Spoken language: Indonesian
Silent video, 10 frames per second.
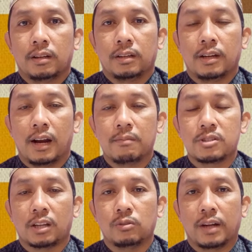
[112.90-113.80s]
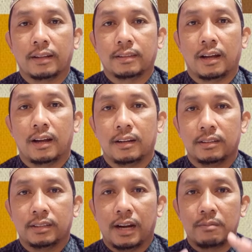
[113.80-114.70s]
Dalam satu kata,
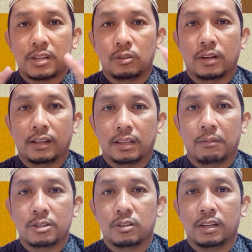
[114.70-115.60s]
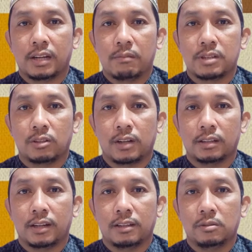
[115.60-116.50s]
dalam satu kata. Maksudnya dalam satu
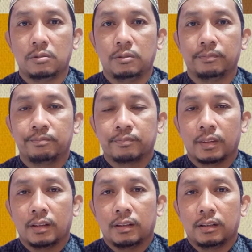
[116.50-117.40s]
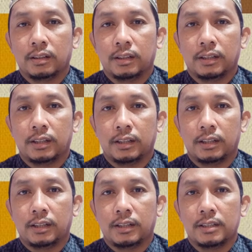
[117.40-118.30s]
kata itu
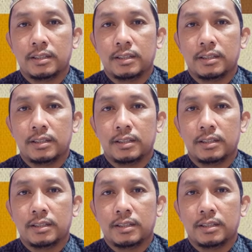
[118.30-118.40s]
Eh,